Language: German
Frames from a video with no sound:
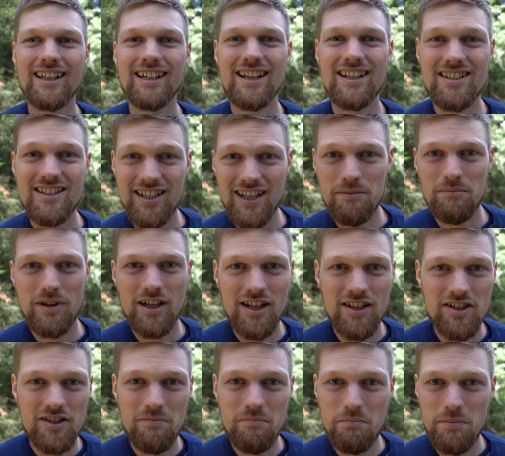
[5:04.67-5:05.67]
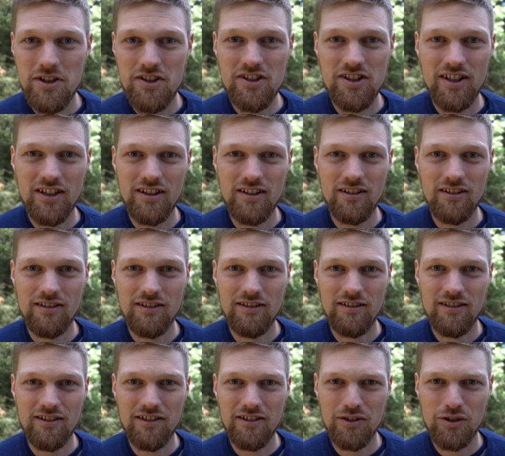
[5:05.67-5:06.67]
Das Thema ist ein bisschen
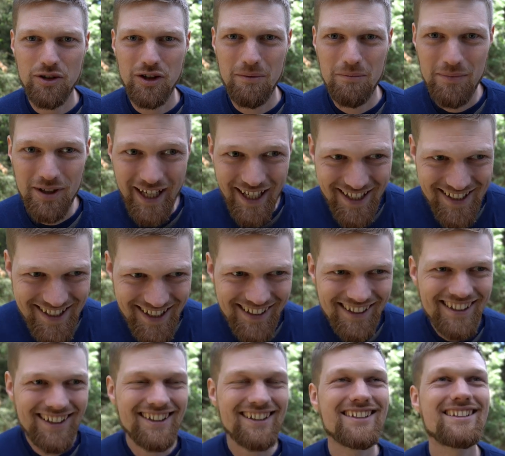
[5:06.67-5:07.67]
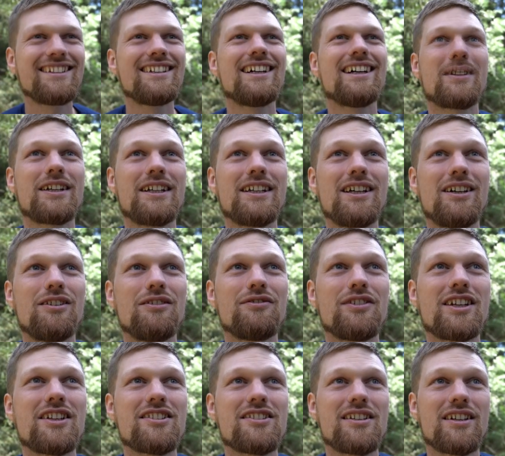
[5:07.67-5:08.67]
komplexer. Genau,
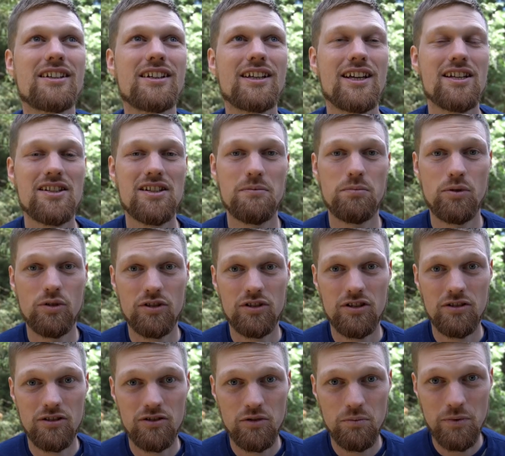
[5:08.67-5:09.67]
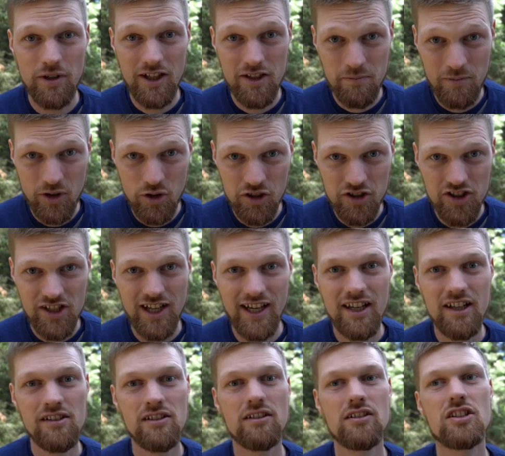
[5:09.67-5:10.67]
wie gesagt, erster Punkt, es braucht
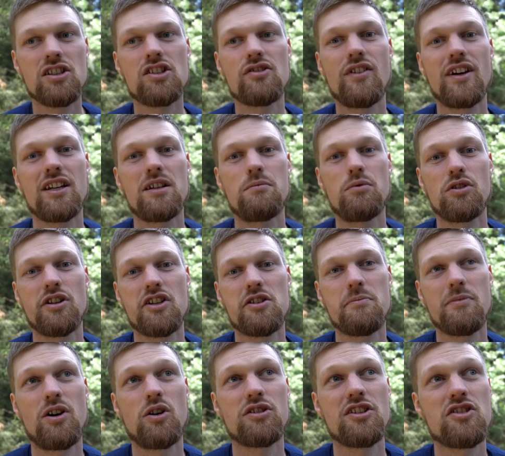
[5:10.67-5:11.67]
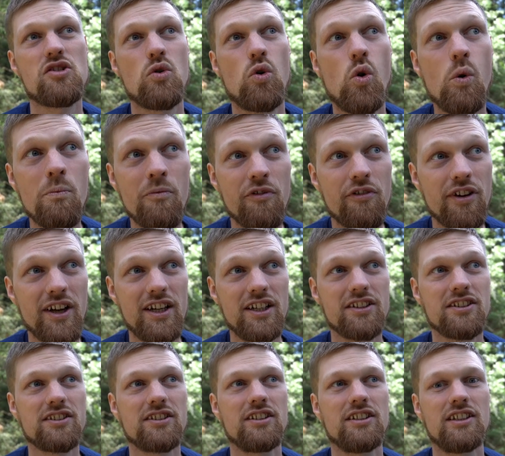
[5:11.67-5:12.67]
Zeit. Zweiter Punkt, es braucht das
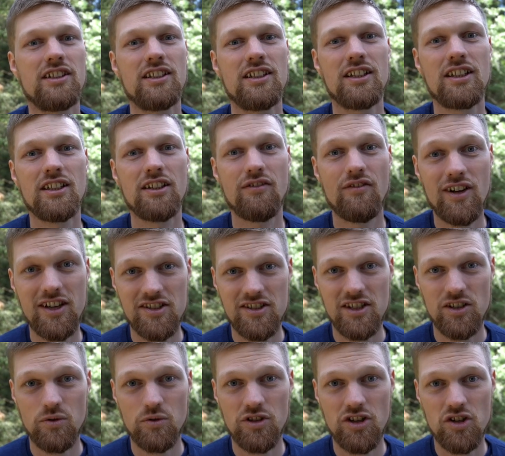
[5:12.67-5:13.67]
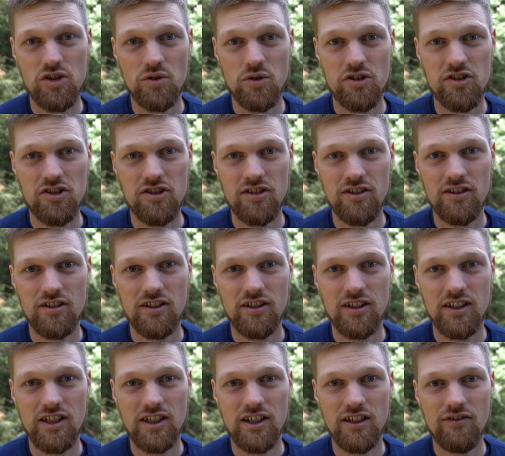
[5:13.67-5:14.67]
Umfeld, was dich unterstützt.
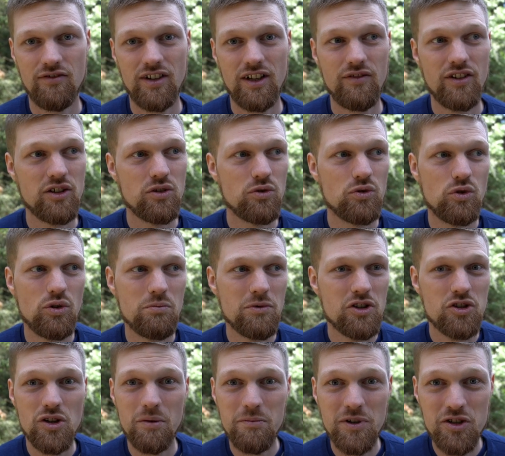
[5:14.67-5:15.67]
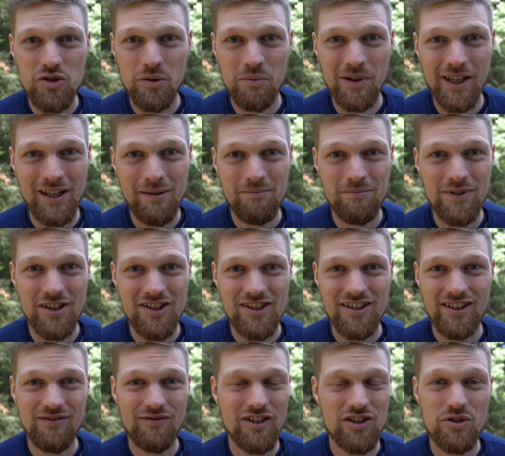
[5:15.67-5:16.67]
Weil wenn du nur mit Zombies umgeben
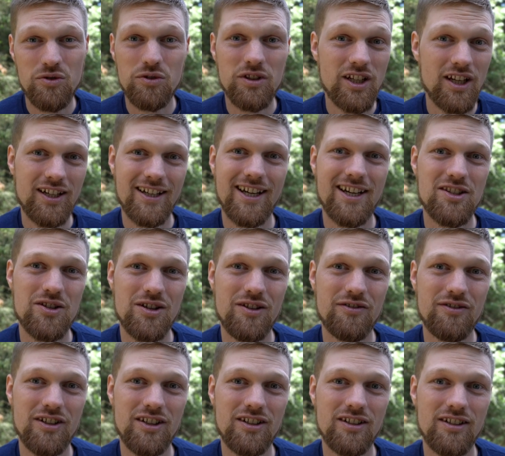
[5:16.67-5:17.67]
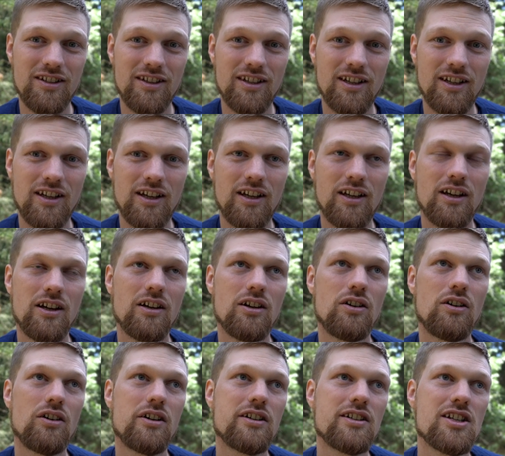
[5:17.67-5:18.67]
bist, dann wirst du nie dein Herz öffnen.
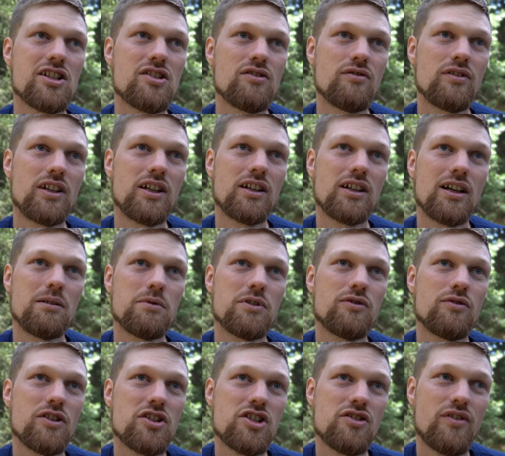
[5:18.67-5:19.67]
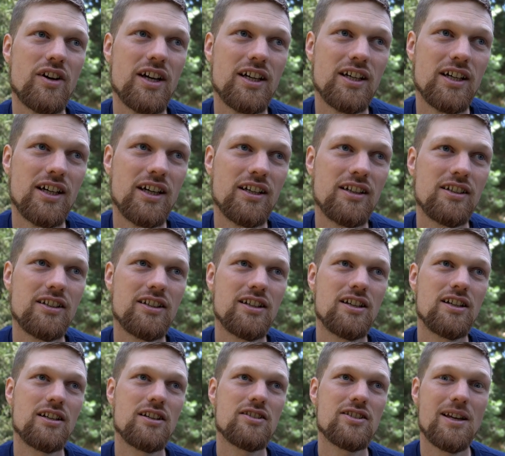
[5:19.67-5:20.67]
Und deswegen habe ich vor zwei Jahren
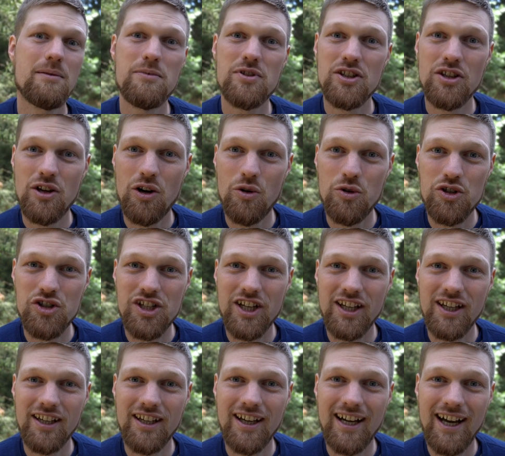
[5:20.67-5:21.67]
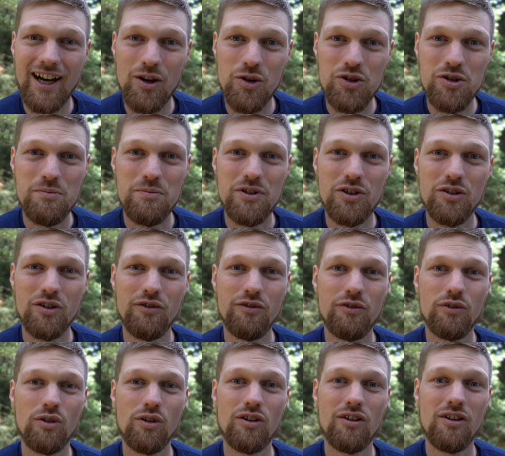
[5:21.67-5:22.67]
die Selbstcoaching-Ausbildung
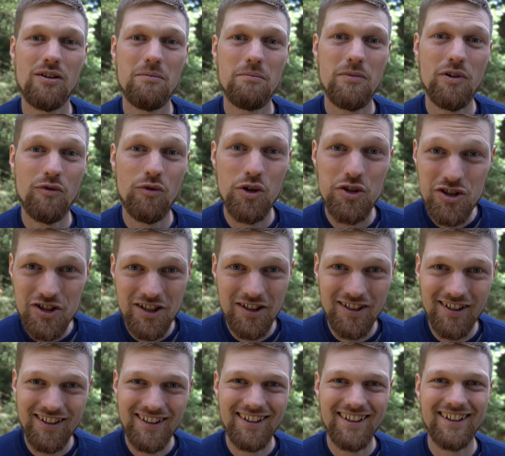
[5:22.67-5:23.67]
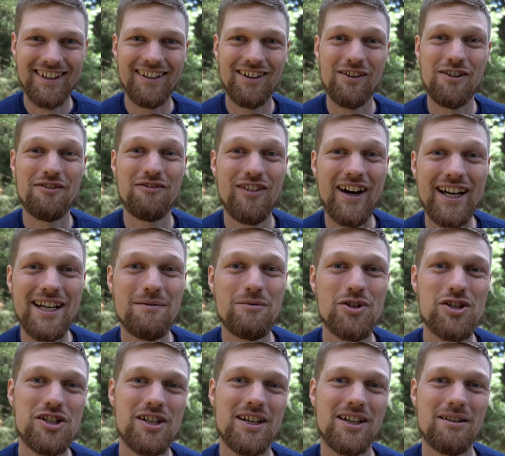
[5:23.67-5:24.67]
für bewusste und
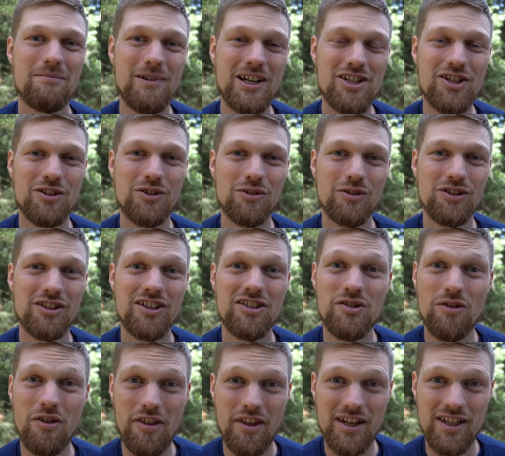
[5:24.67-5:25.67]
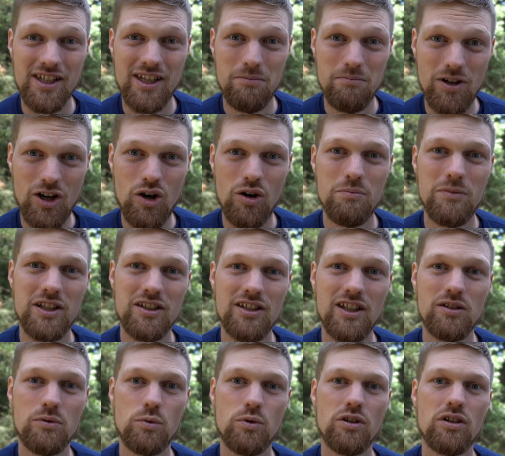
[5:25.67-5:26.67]
wahrnehmungsstarke Menschen gegründet, das Authentic Empowerment
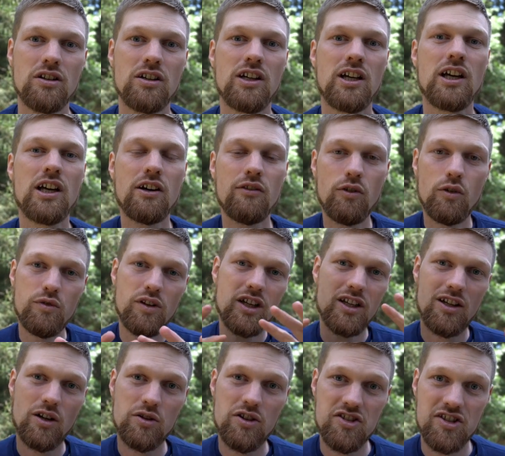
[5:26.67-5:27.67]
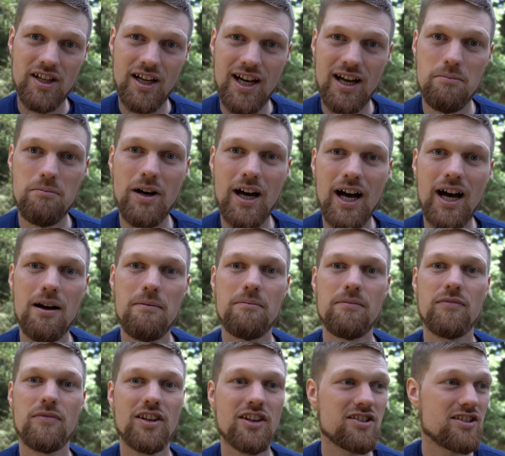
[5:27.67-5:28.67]
Network, wo wir genau diesen Rahmen
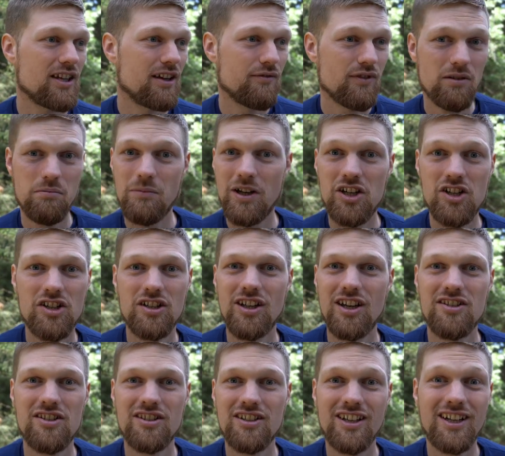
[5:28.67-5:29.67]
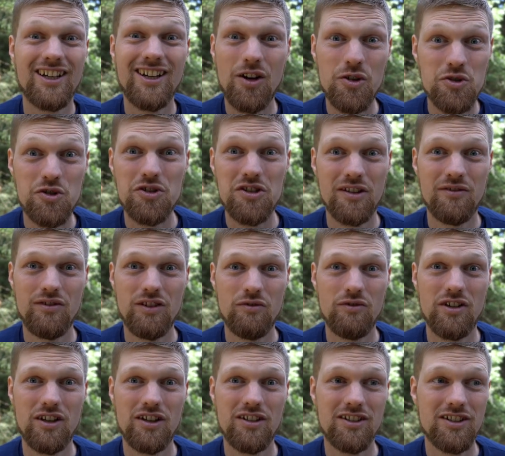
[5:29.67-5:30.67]
haben, dass einfach Menschen da sind, die genauso sind wie
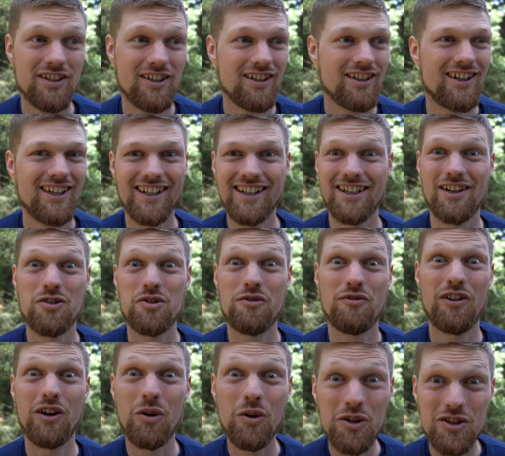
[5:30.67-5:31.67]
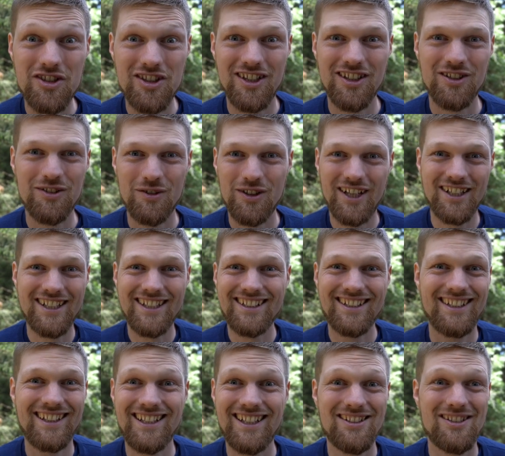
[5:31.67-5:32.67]
wir, die genauso verrückt sind oder
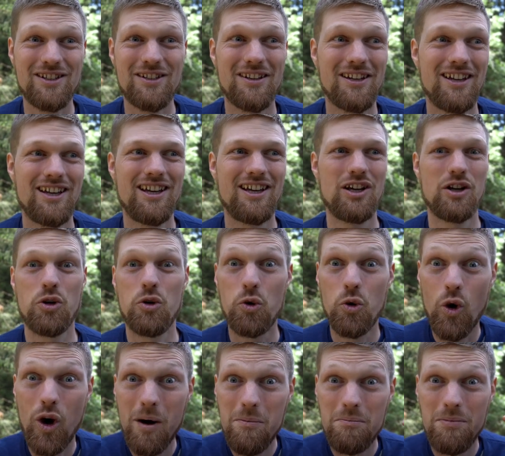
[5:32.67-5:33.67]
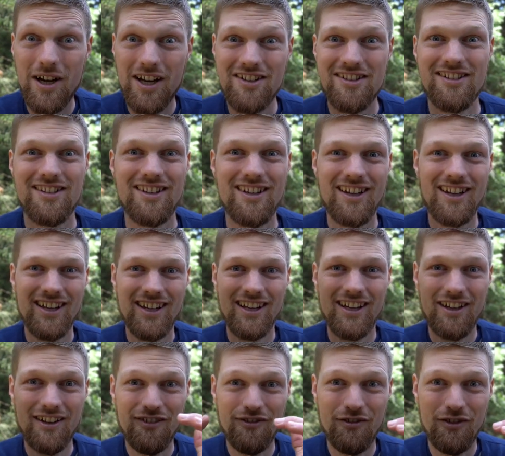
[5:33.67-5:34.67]
nicht in diese Norm passen
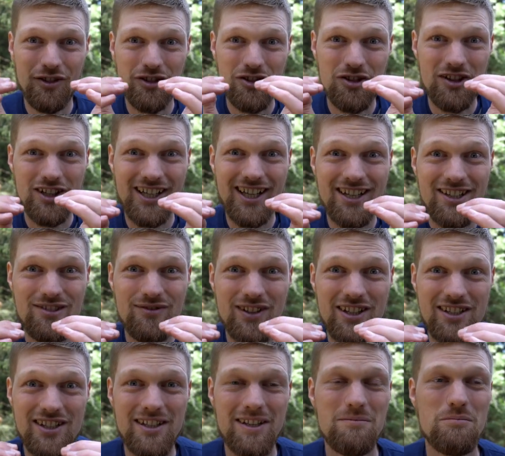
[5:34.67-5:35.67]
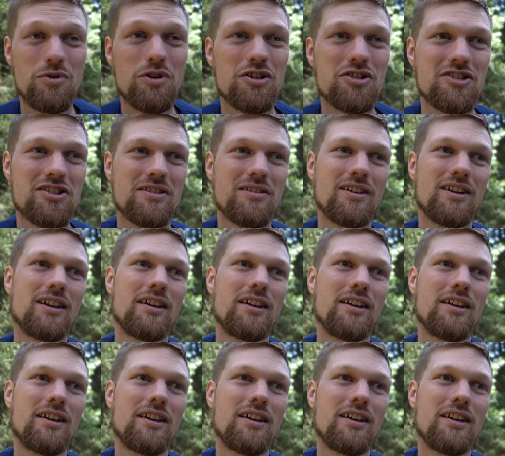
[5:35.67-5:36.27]
von so einer ganz winzigen Box.